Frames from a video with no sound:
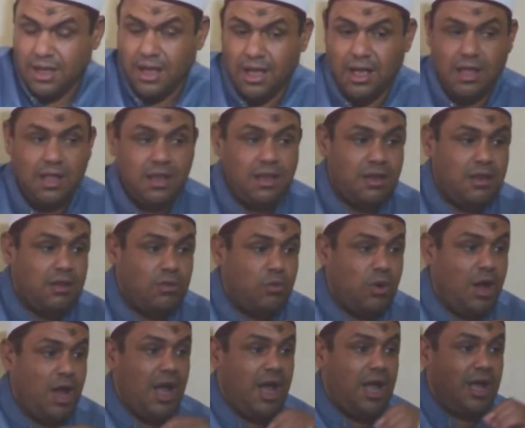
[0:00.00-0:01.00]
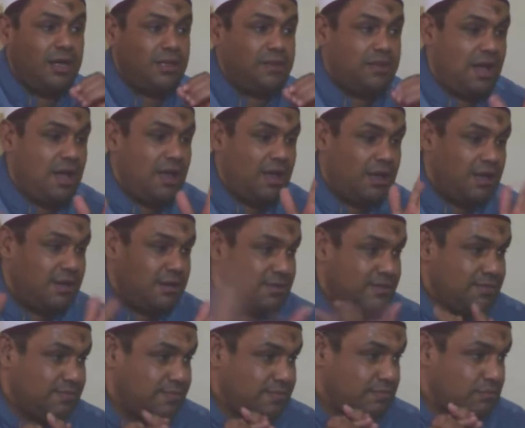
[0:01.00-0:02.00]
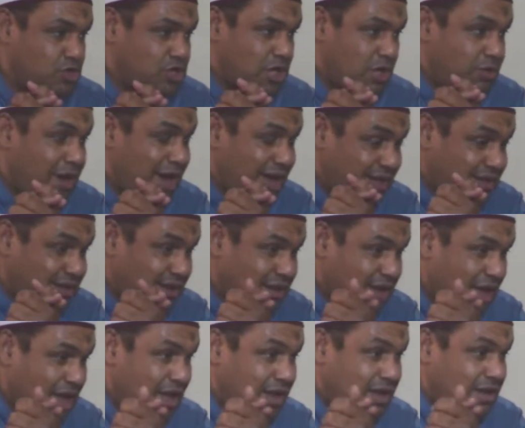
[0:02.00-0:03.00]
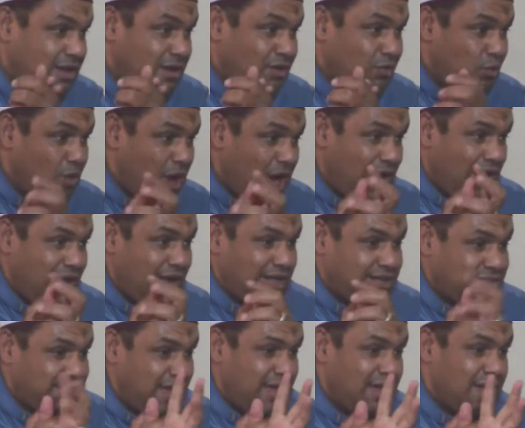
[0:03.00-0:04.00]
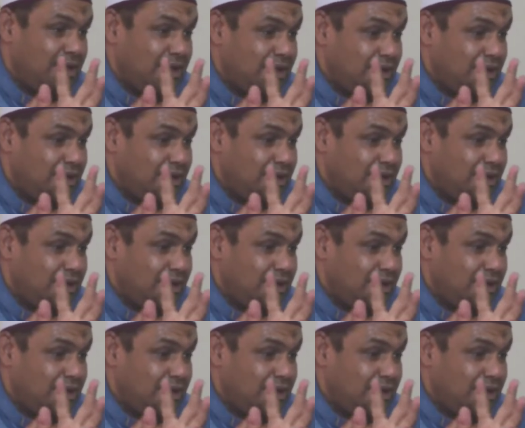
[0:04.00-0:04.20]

الوحدة مش الواحدة الوحدة